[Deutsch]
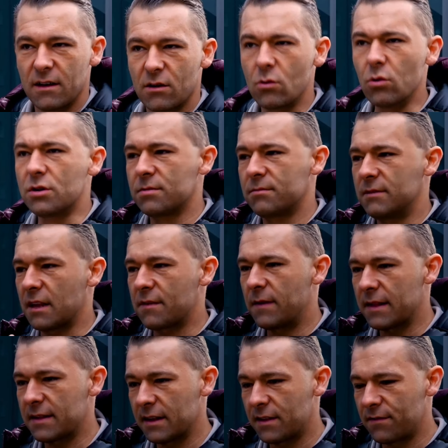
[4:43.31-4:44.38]
Gut, das war
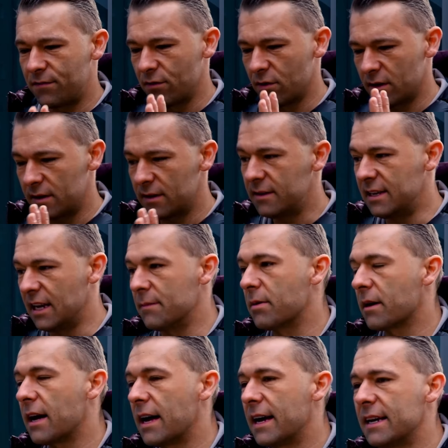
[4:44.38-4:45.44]
es jetzt für den
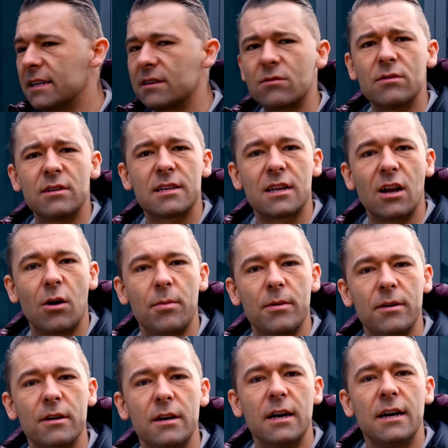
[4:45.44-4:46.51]
Bereich und ich
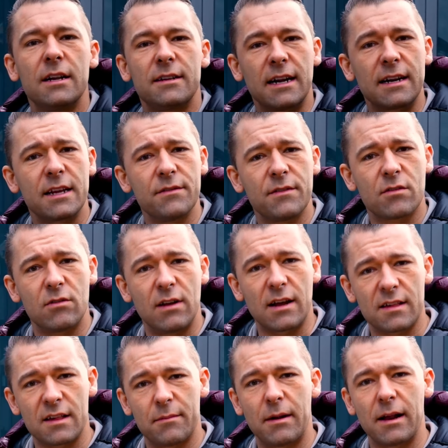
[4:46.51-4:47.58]
glaube, dann gehen wir so
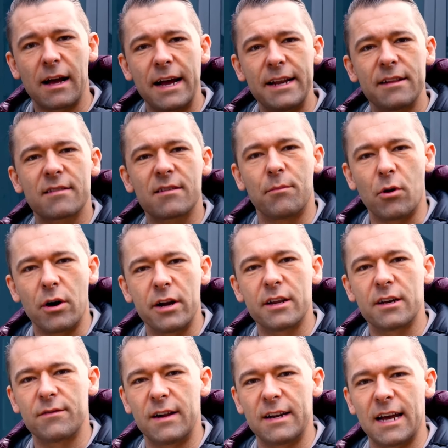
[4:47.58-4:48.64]
langsam mal rein ins
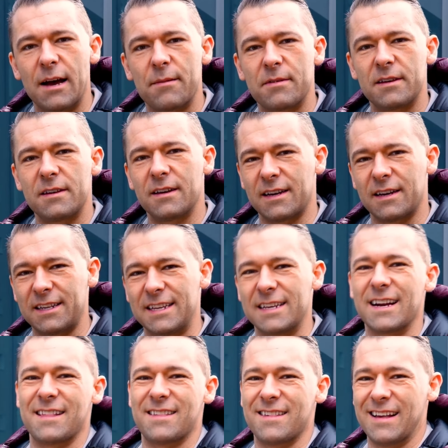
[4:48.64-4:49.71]
Gebäude, weil da haben sich richtig
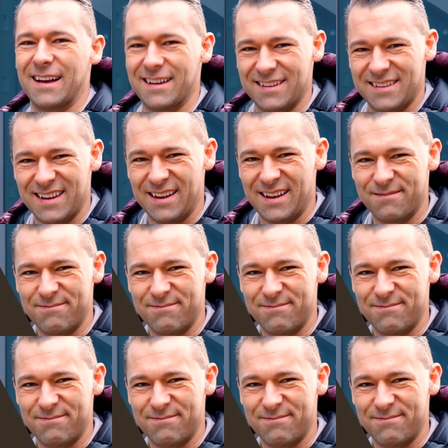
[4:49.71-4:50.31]
krasse Sachen getan.